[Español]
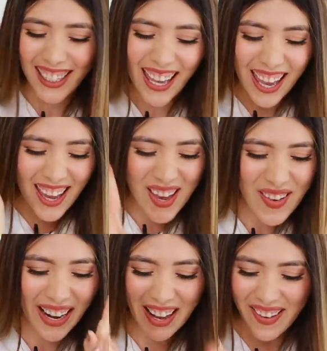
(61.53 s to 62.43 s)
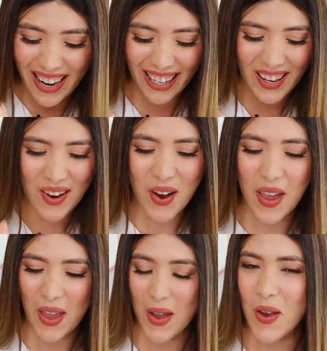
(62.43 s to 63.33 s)
que iba a grabar
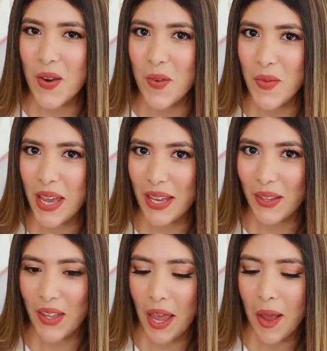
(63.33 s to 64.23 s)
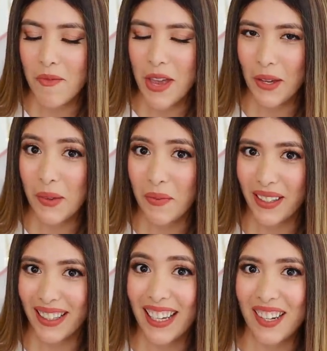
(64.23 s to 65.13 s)
un videito de mis
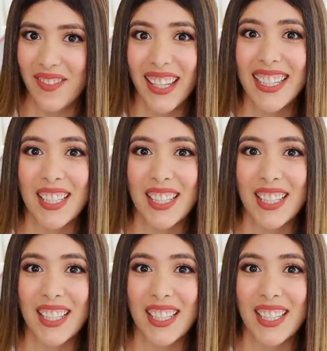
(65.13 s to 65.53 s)
compritas del mes de